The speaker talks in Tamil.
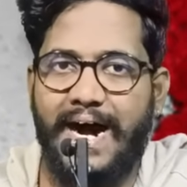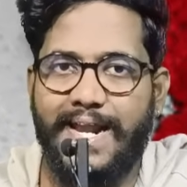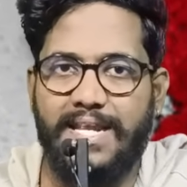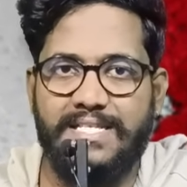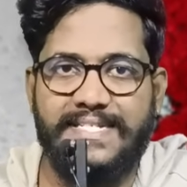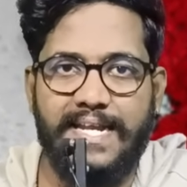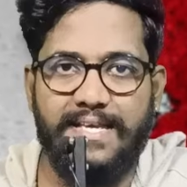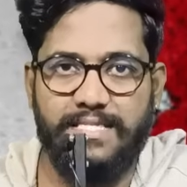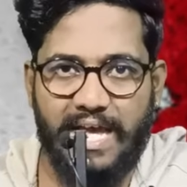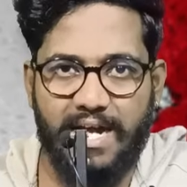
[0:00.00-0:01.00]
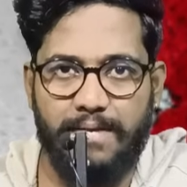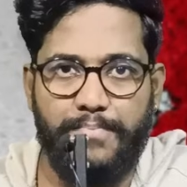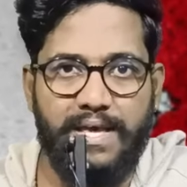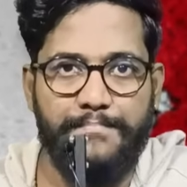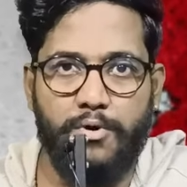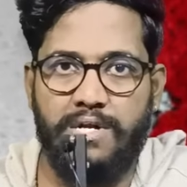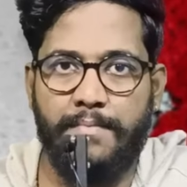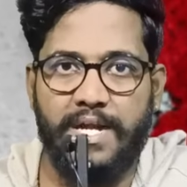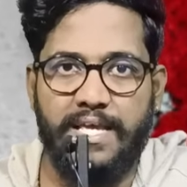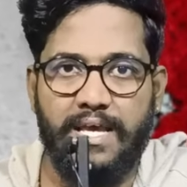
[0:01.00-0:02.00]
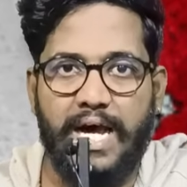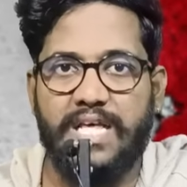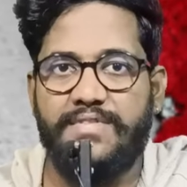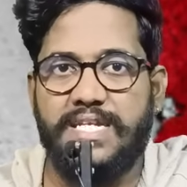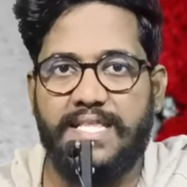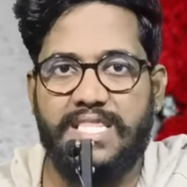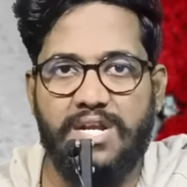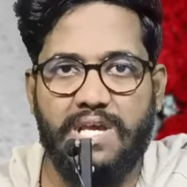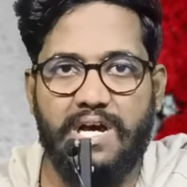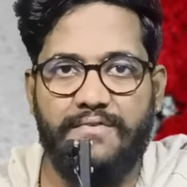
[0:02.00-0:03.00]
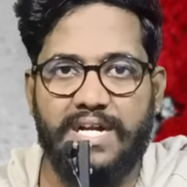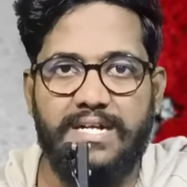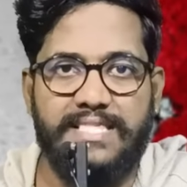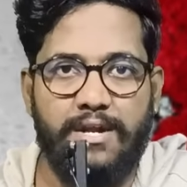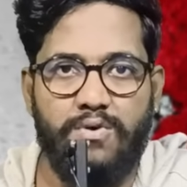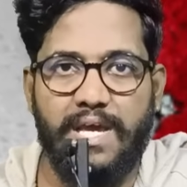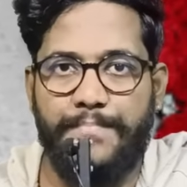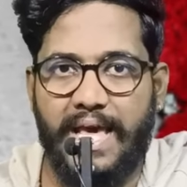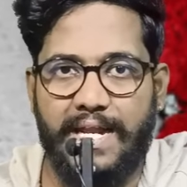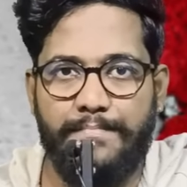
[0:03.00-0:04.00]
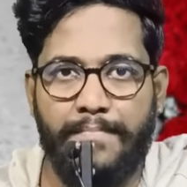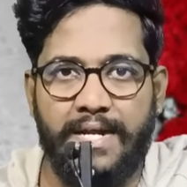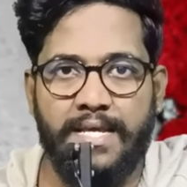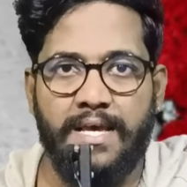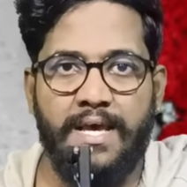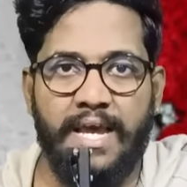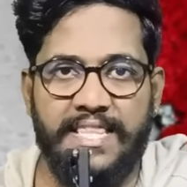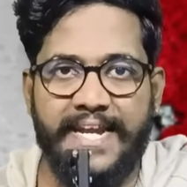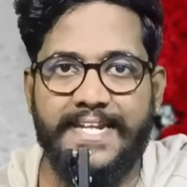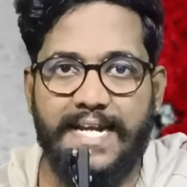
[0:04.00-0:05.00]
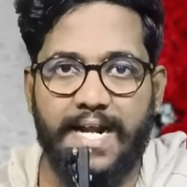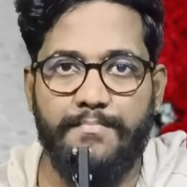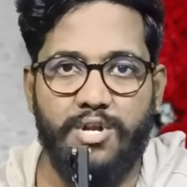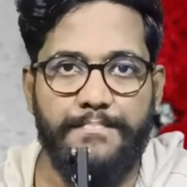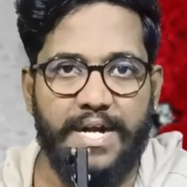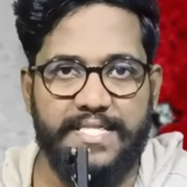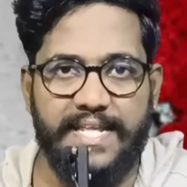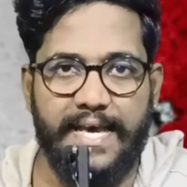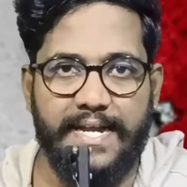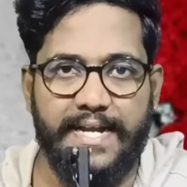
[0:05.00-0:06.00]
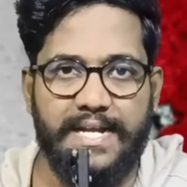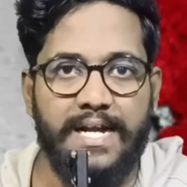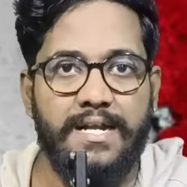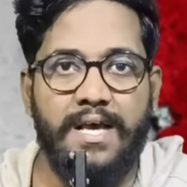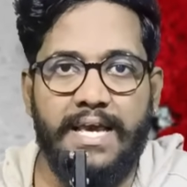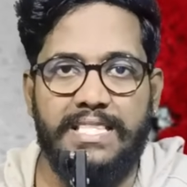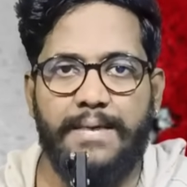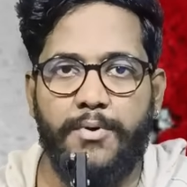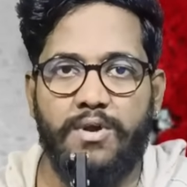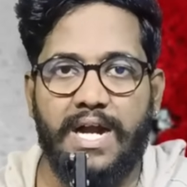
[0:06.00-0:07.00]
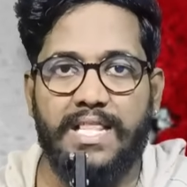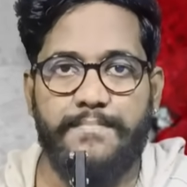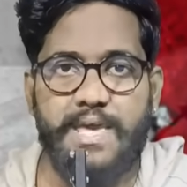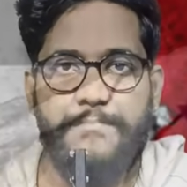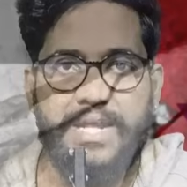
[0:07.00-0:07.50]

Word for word: ஆனால் இஸ்ரேல் தாங்கள் புலம் போட்டபடி அதாவது நெத்தன்யாக அவர்கள் தன்னுடைய பிளானின்படி இதனை நடைமுறைப்படுத்தினார் என்றால் இந்த போரானது மிக